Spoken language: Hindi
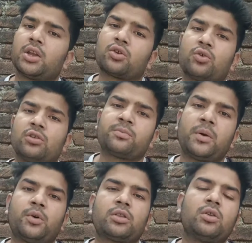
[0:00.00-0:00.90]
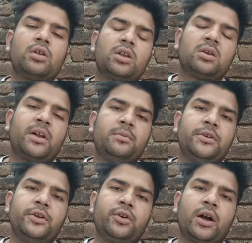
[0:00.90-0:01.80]
क्योंकि उस पर बहुत नॉलेजेबल
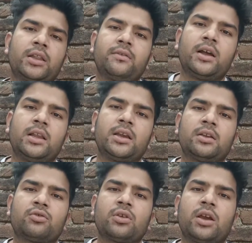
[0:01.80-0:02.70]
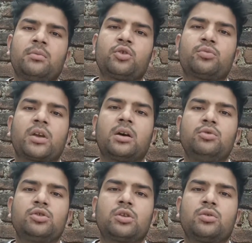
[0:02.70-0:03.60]
वीडियो आने वाली हैं क्योंकि हम उसमें
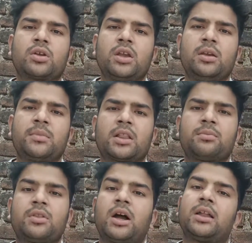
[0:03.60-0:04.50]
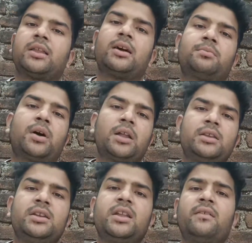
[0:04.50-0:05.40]
कबूतरों की मतलब दाना
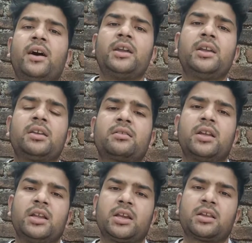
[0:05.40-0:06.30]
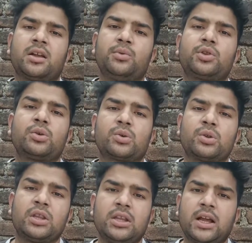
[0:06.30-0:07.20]
पानी दवाई किस तरीके से कबूतरों को
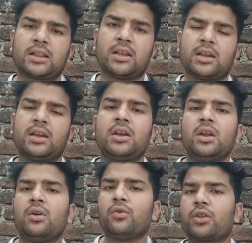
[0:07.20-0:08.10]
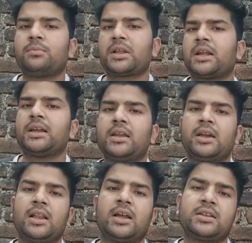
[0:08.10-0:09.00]
दी जाती हैं वो सब बताएंगे
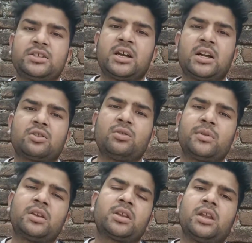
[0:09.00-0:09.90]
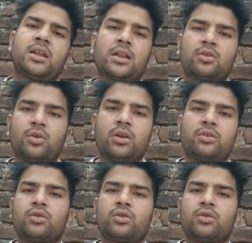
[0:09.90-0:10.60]
अल्लाह ने चाह तो मुझे इतनी ज़्यादा नॉलेज